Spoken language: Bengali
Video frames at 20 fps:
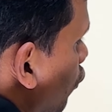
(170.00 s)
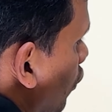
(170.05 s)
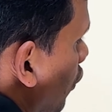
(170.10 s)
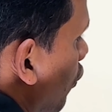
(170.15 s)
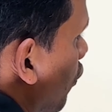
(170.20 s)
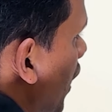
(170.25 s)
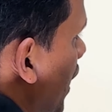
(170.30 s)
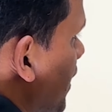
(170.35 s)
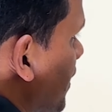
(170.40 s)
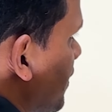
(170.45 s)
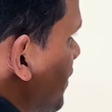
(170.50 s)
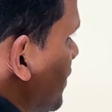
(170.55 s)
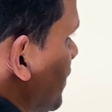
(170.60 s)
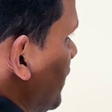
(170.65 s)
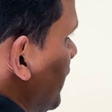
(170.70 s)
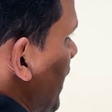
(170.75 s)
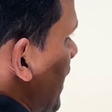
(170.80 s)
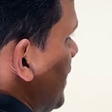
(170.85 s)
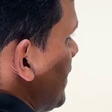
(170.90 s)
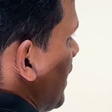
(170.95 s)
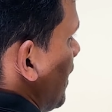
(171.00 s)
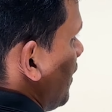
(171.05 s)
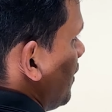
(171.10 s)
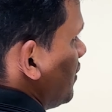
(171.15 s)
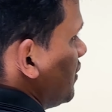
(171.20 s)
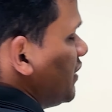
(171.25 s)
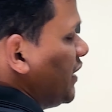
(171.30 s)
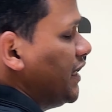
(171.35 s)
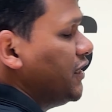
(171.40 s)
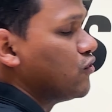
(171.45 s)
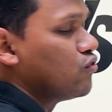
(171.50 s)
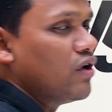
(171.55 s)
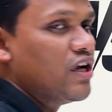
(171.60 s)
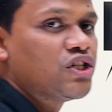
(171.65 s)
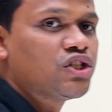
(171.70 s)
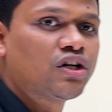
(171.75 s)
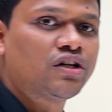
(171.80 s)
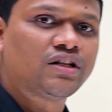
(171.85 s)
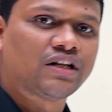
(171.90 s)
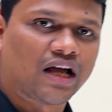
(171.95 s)
ক্লোরাইড এটা
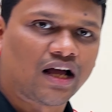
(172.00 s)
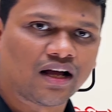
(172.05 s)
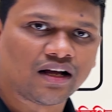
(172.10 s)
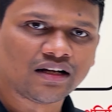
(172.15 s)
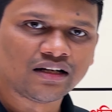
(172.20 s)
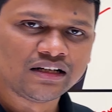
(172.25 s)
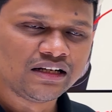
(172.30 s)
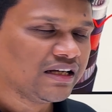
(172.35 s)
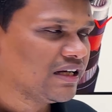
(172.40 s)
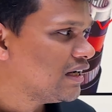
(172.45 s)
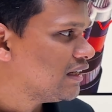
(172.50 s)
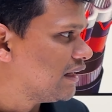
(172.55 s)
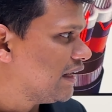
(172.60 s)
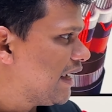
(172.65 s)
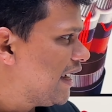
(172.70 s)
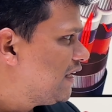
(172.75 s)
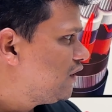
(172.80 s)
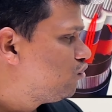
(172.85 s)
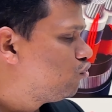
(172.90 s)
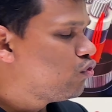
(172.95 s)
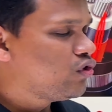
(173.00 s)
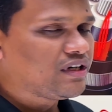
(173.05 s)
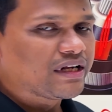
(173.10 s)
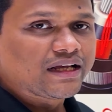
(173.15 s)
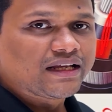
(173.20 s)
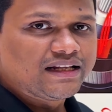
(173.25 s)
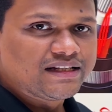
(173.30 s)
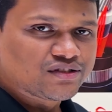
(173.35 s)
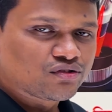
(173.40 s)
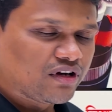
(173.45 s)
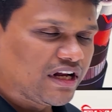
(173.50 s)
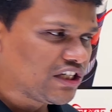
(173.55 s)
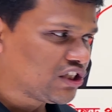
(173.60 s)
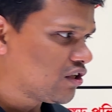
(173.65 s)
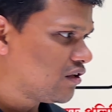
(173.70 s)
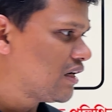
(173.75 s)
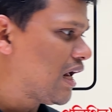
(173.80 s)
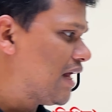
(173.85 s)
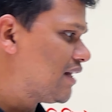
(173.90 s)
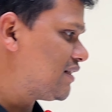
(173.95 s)
ইনসুলেশনটা তো এই দুইটা
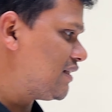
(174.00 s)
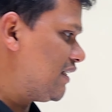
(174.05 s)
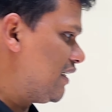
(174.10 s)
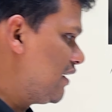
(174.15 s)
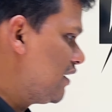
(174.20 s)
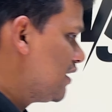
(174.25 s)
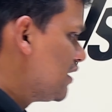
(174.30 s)
ইনসুলেশন আছে